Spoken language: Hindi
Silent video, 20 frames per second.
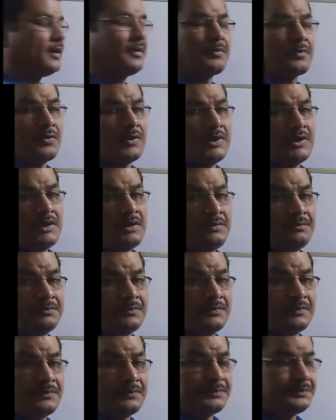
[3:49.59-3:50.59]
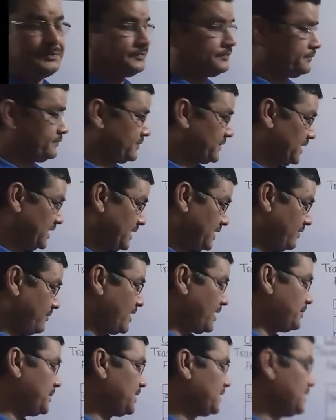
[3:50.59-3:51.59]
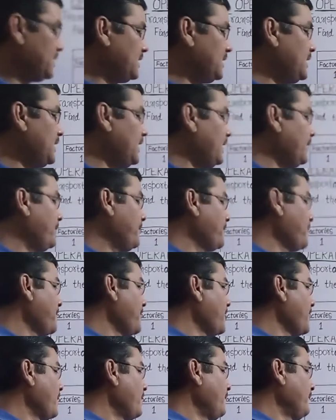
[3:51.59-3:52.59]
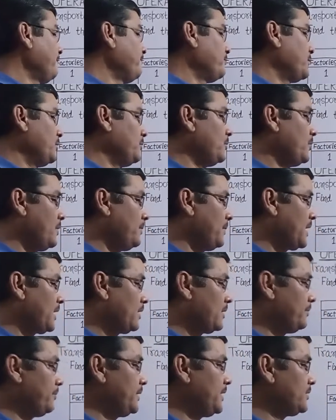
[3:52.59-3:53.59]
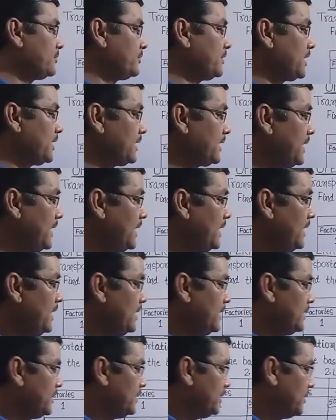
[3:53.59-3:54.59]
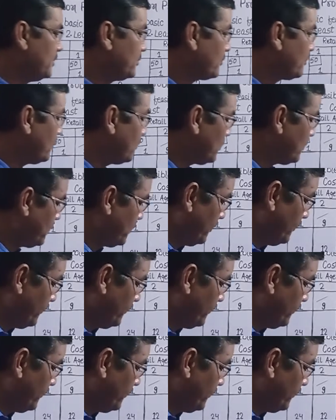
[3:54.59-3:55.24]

में अब कोई रिक्वायरमेंट ही नहीं है तो वो हमारा कंप्लीट हो जाता है इनको